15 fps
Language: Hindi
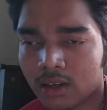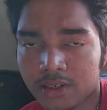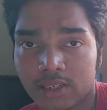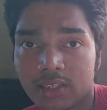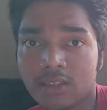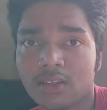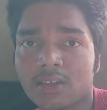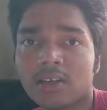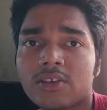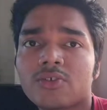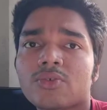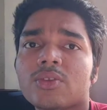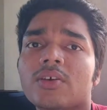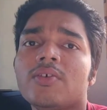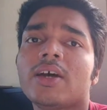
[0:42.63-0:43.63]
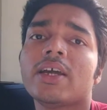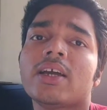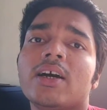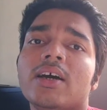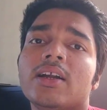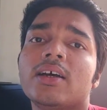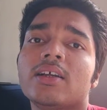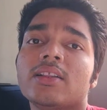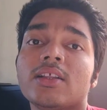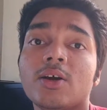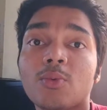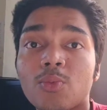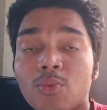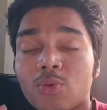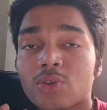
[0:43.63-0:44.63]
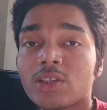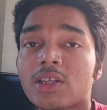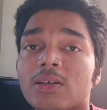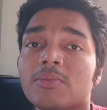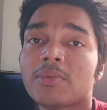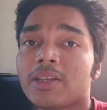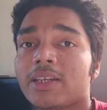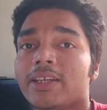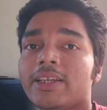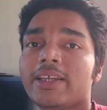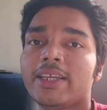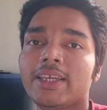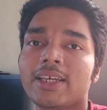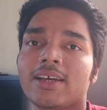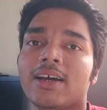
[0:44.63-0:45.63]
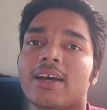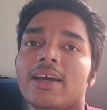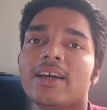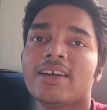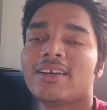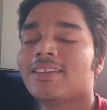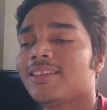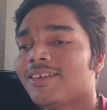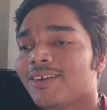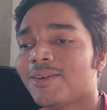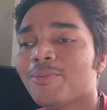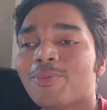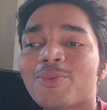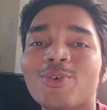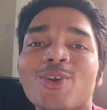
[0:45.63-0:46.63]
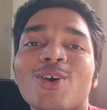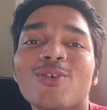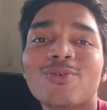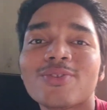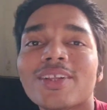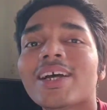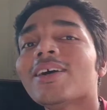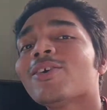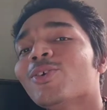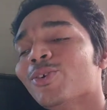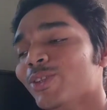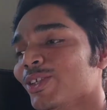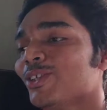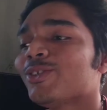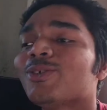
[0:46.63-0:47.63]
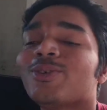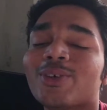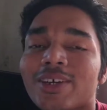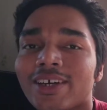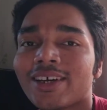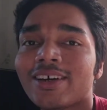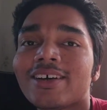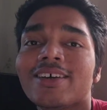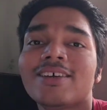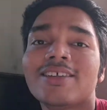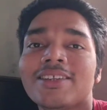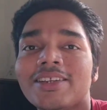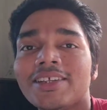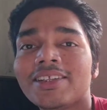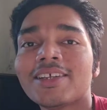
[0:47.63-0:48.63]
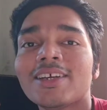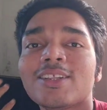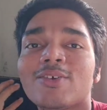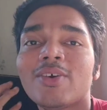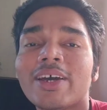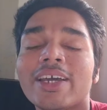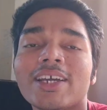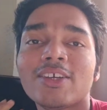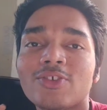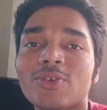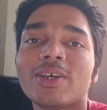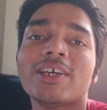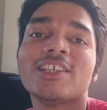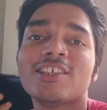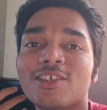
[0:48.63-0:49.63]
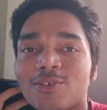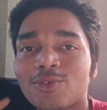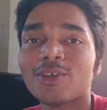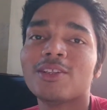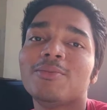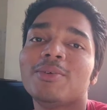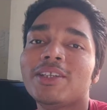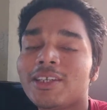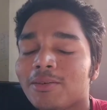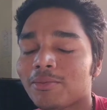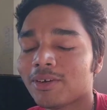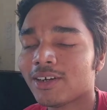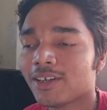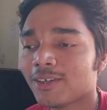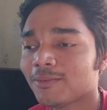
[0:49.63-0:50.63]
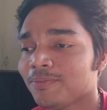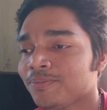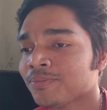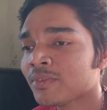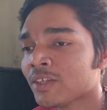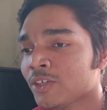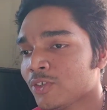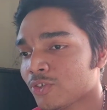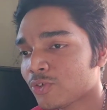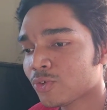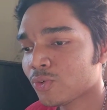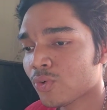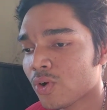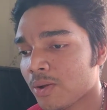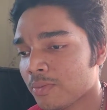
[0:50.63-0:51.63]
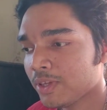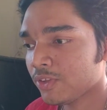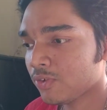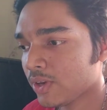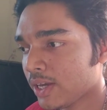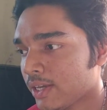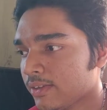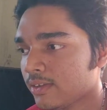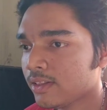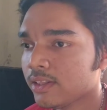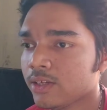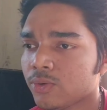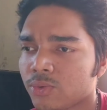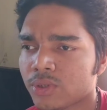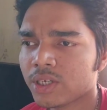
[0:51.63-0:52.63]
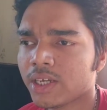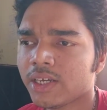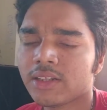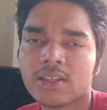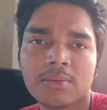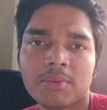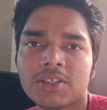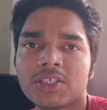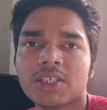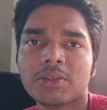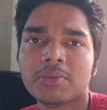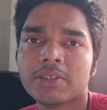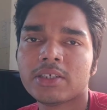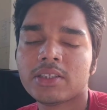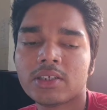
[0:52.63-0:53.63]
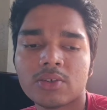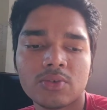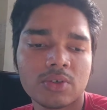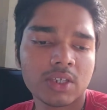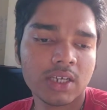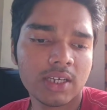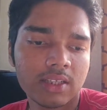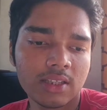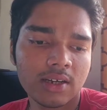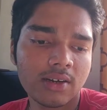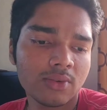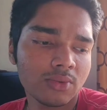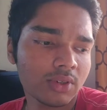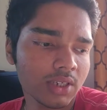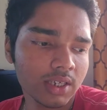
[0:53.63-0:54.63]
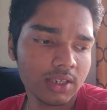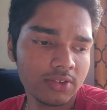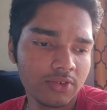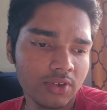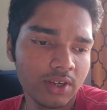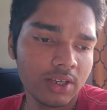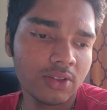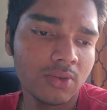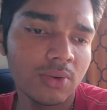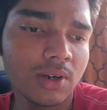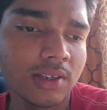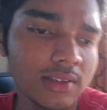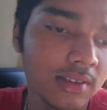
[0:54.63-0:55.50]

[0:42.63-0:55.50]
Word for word: नींद का जो दवाई खा रहा था वो तक मैंने नहीं खाया इतना मूड ऑफ था खुद ही सो गया नींद का दवाई का जो है ज़रूरत भी नहीं पड़ा सो so, अभी जो है जल्दी उठ गया था मैं छः बजे तक उठ गया था उठ के जो है थोड़ा